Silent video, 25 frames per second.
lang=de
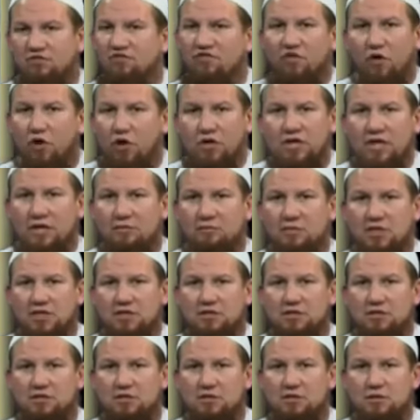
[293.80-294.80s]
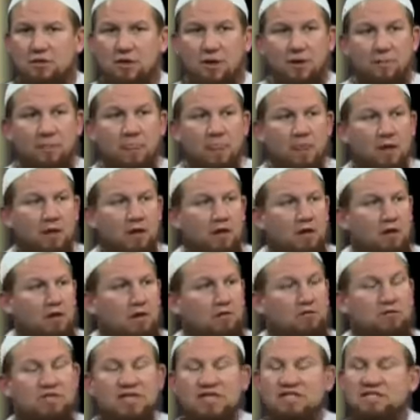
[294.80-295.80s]
Voll damit. Ja?
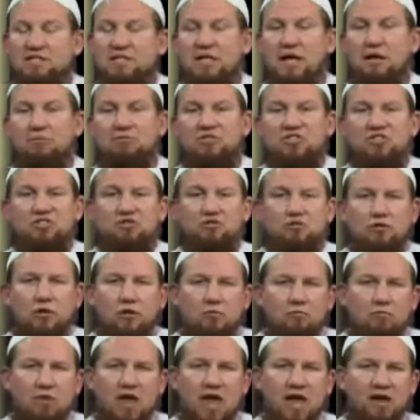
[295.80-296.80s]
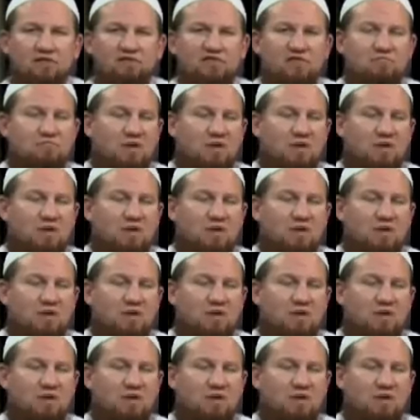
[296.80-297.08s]
Und deswegen habe ich so gemerkt,